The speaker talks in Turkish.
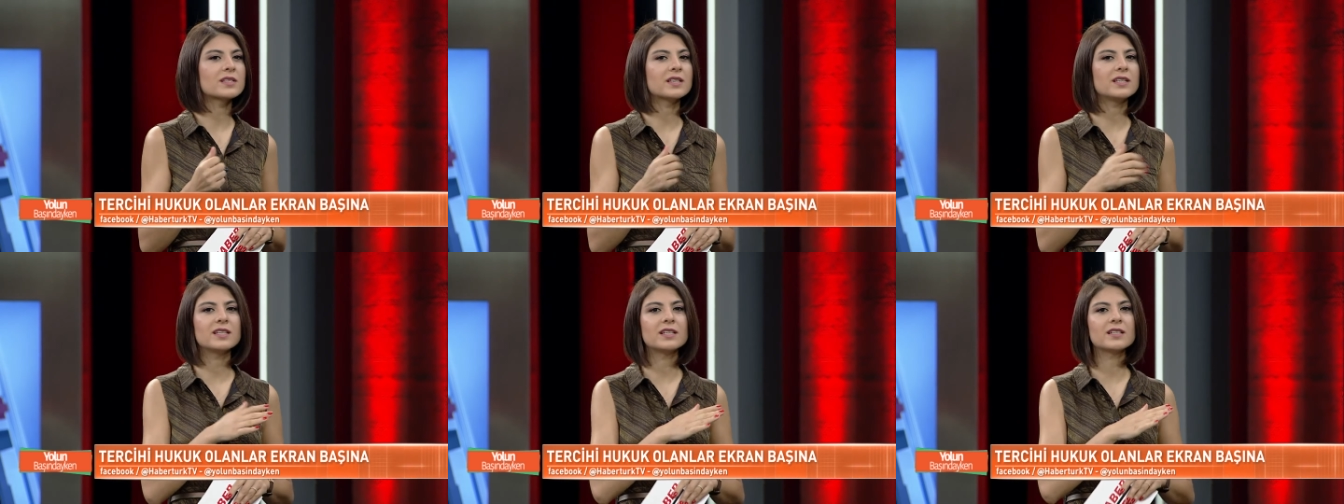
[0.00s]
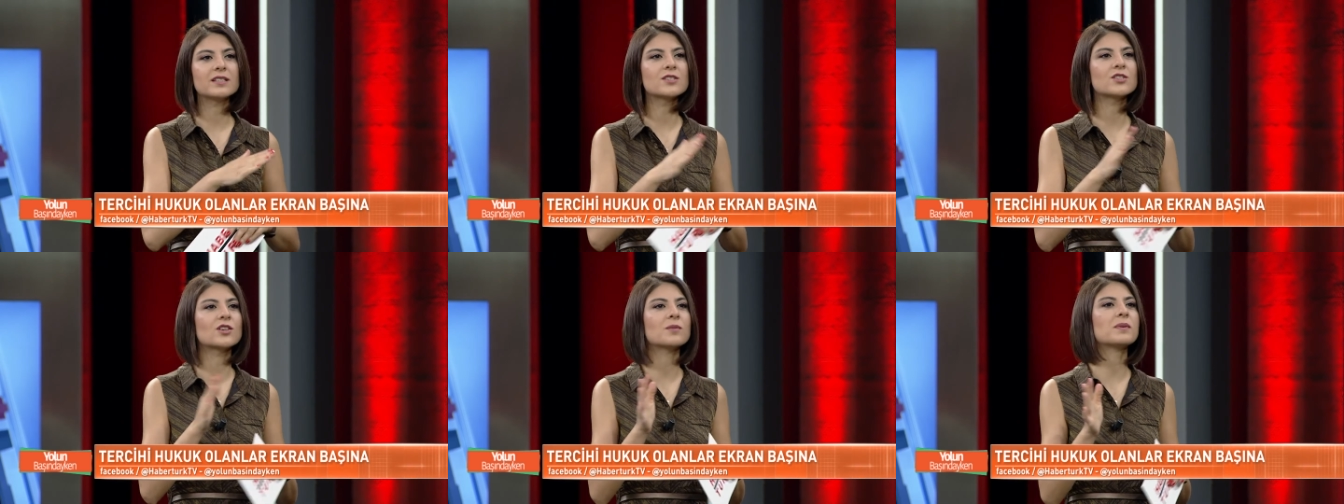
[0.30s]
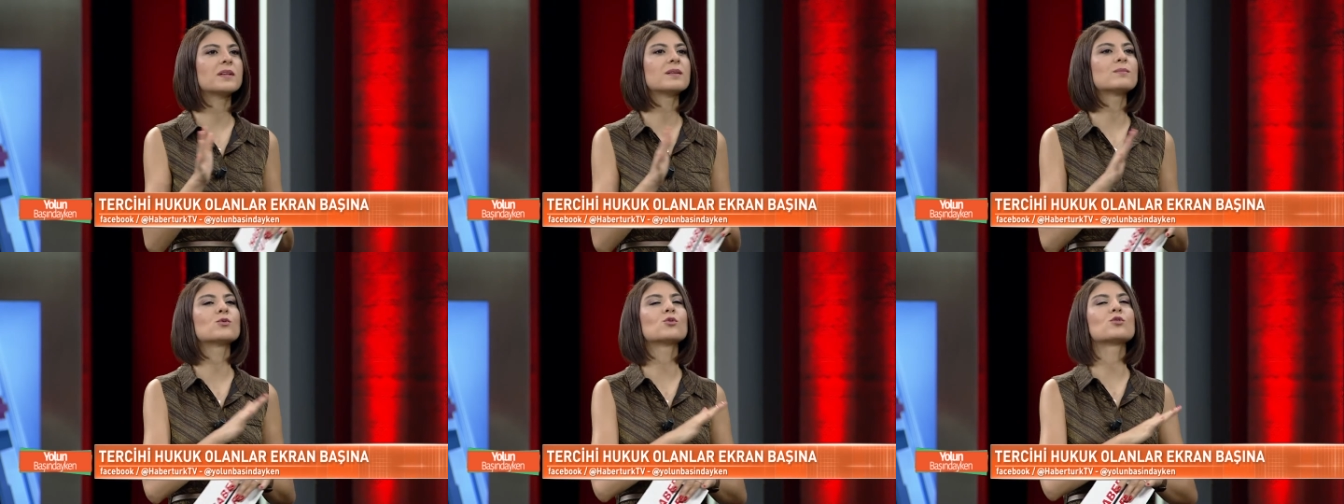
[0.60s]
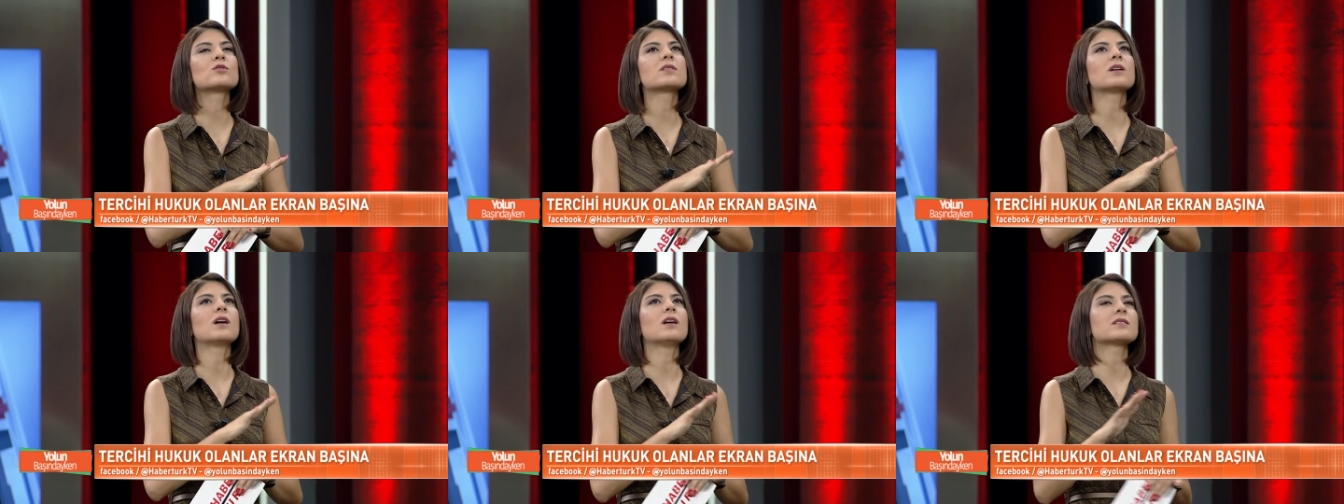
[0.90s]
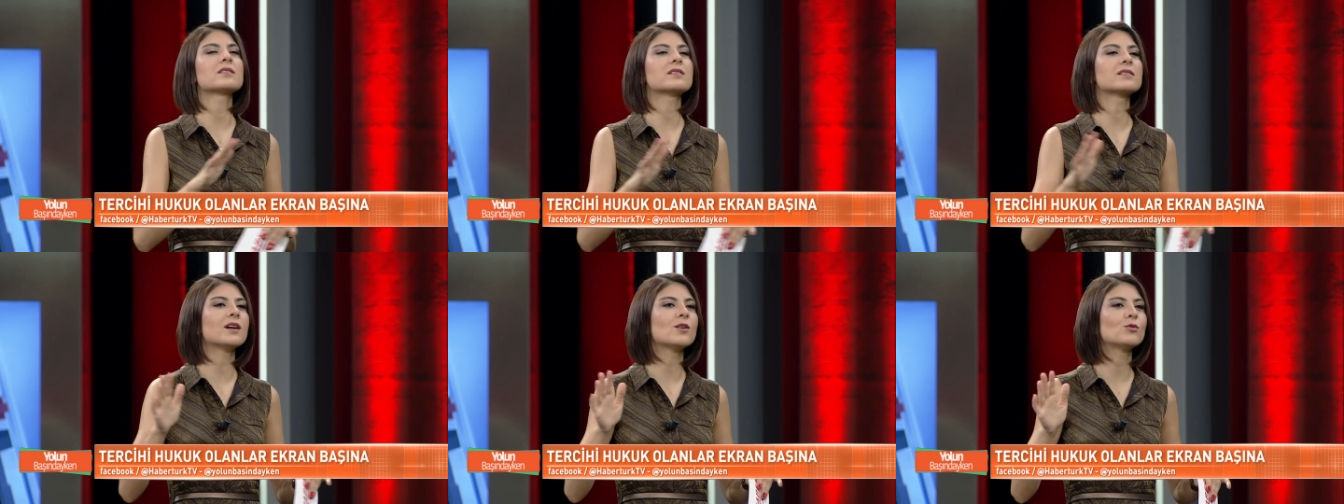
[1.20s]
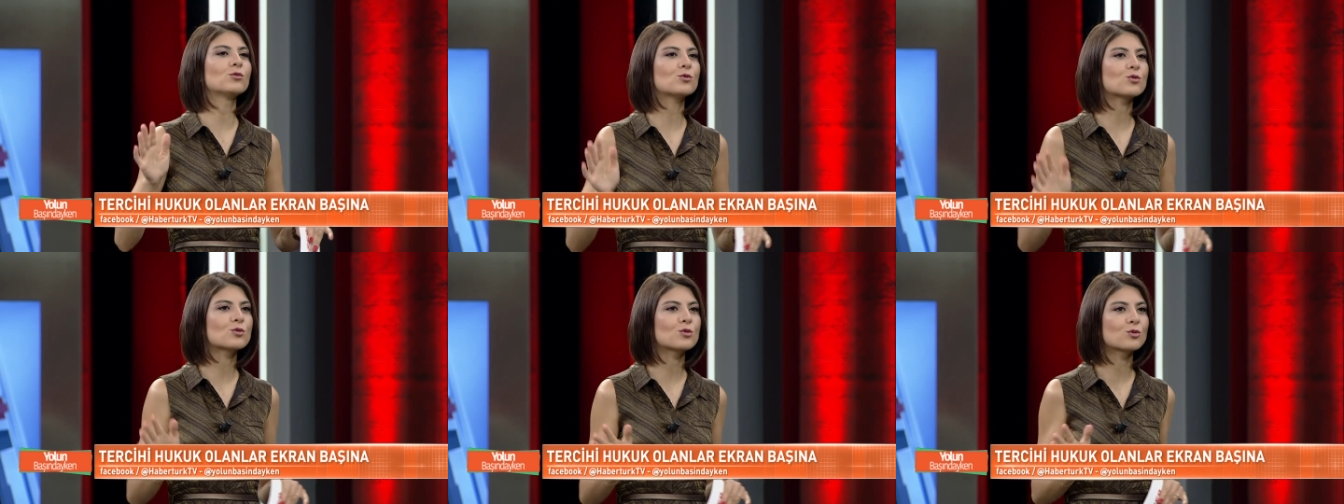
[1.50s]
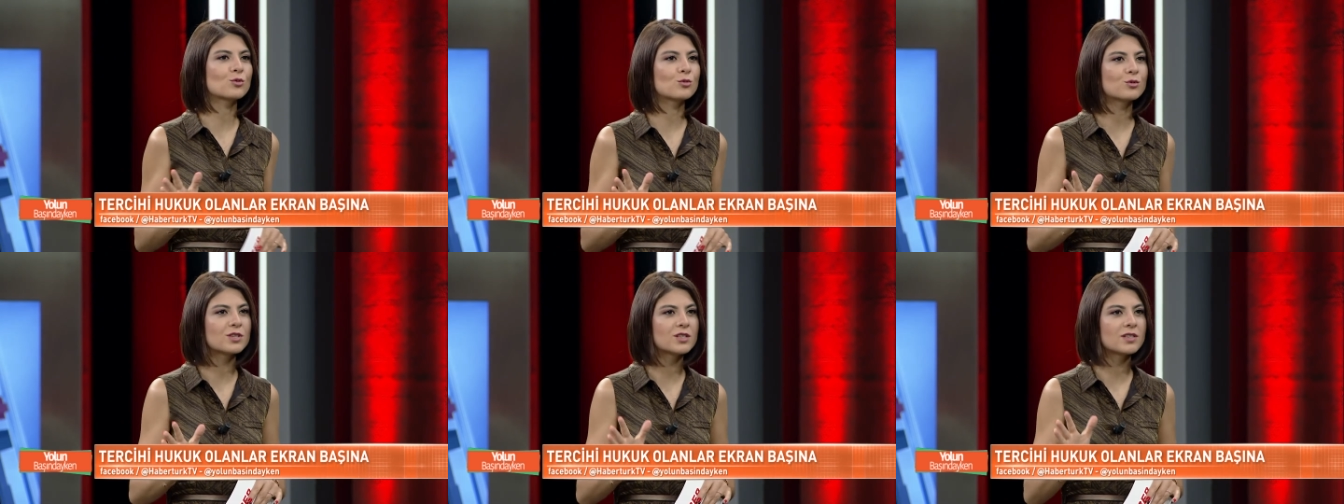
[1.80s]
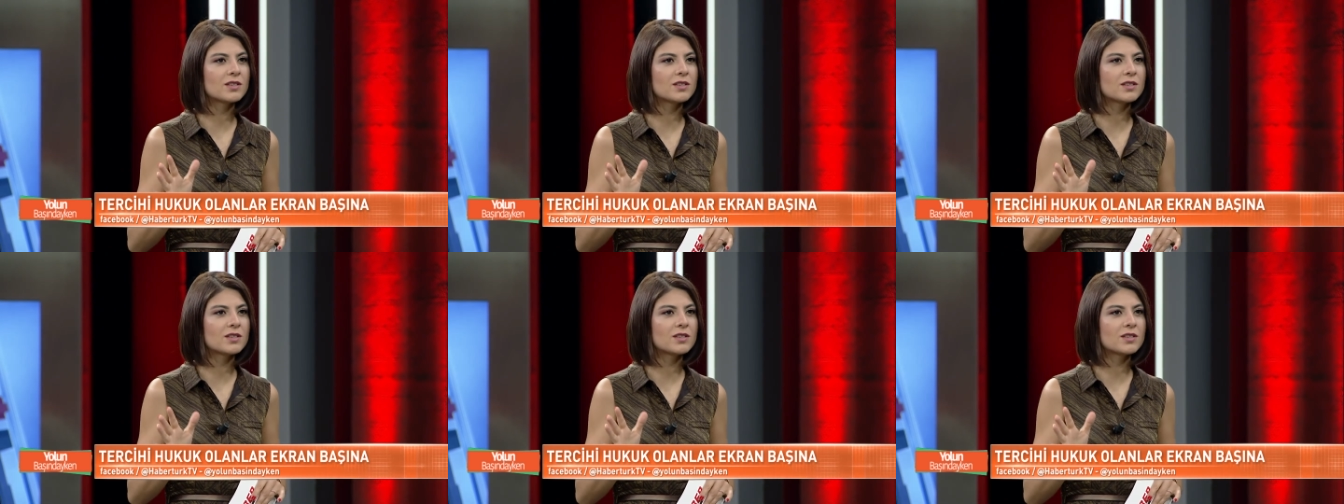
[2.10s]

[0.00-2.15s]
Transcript: İngilizce bilmiyorsa asla unutsun o işi